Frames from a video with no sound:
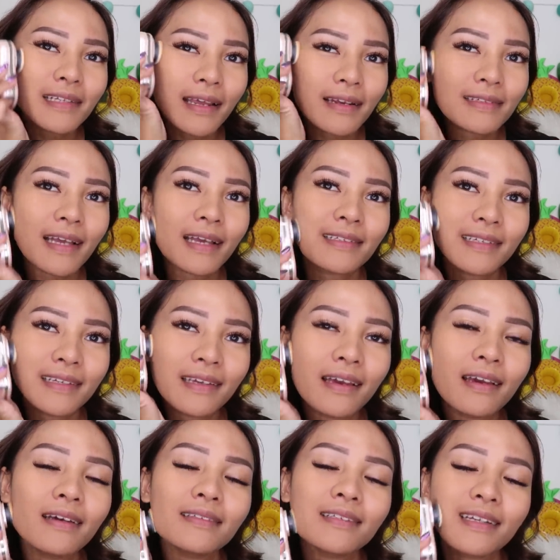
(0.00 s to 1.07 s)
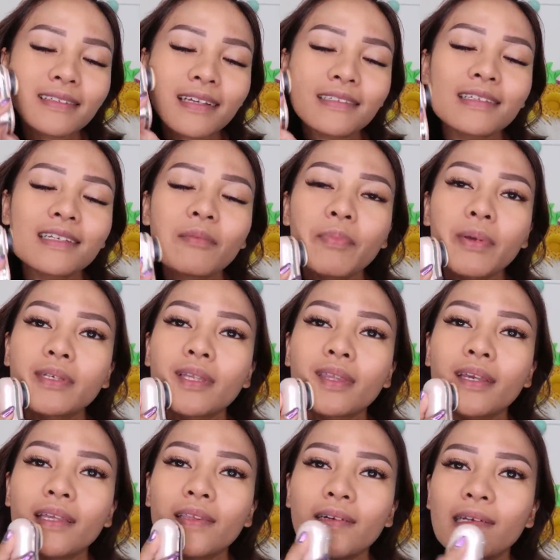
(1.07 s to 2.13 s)
sensasinya sensasi
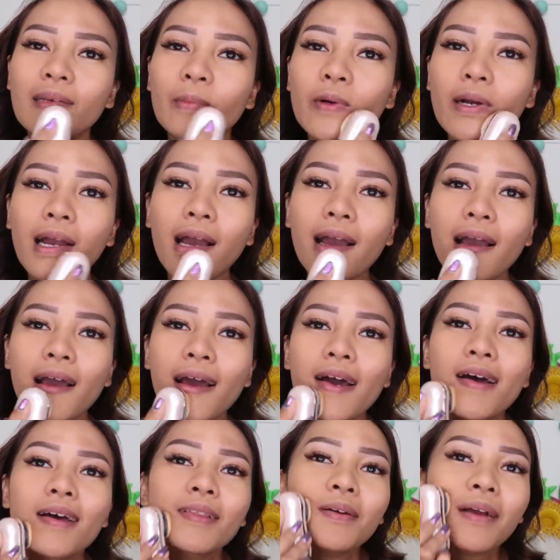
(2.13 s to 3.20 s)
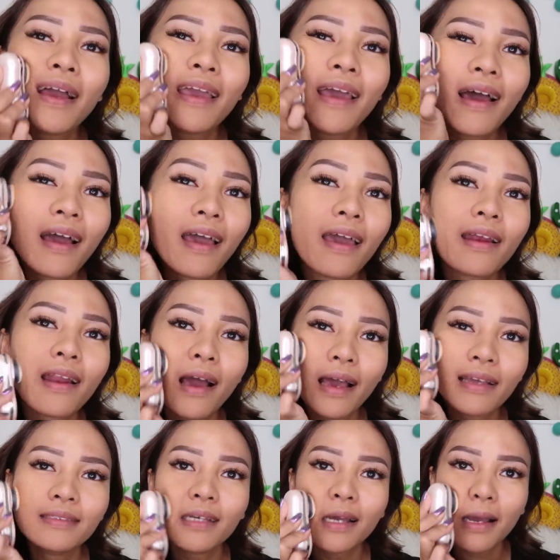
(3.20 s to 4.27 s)
dipijet gitu di muka tuh kayak enak
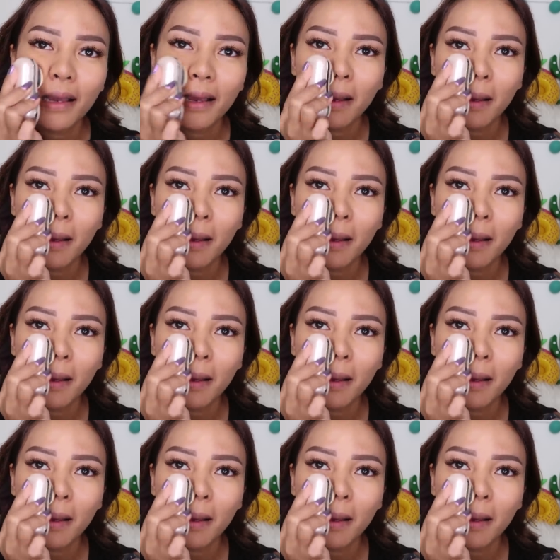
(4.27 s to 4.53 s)
aja